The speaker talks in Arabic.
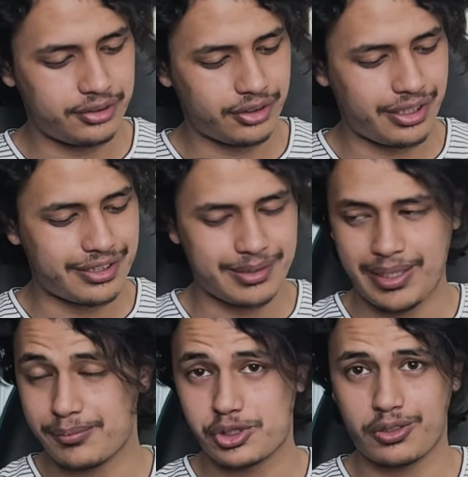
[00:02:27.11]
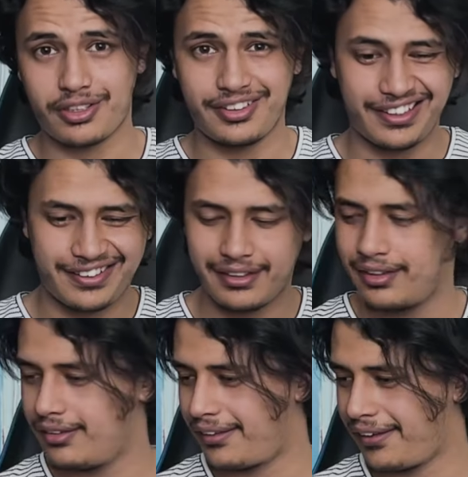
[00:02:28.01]
اوكي تمام شكرا لك
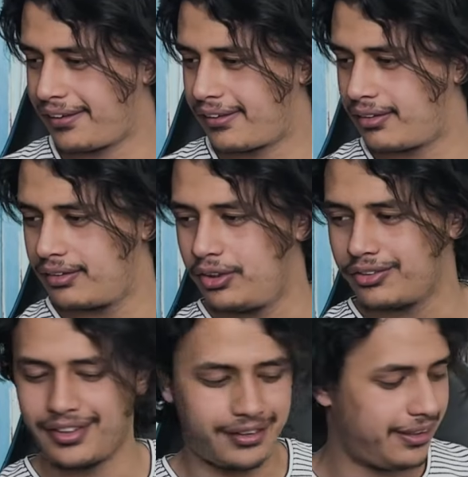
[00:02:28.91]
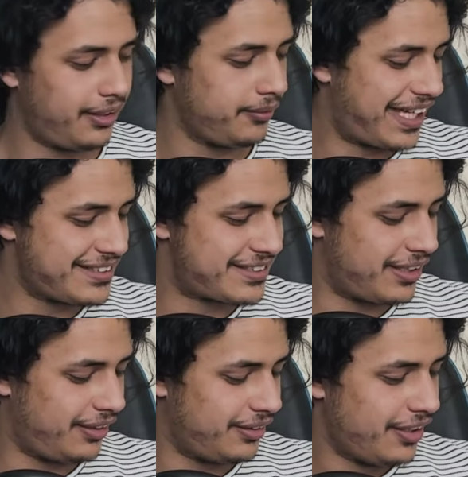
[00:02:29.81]
يا ريك نحط هذه هان
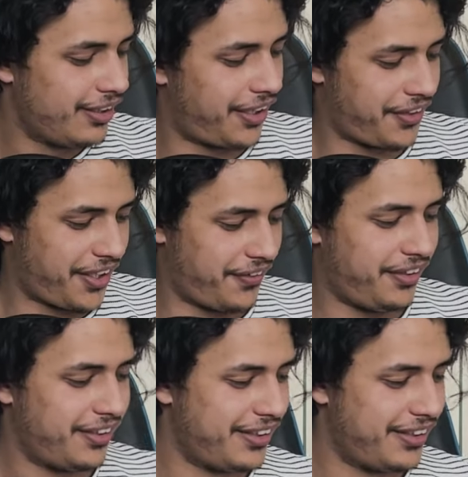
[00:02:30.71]
هسه لحظه لحظه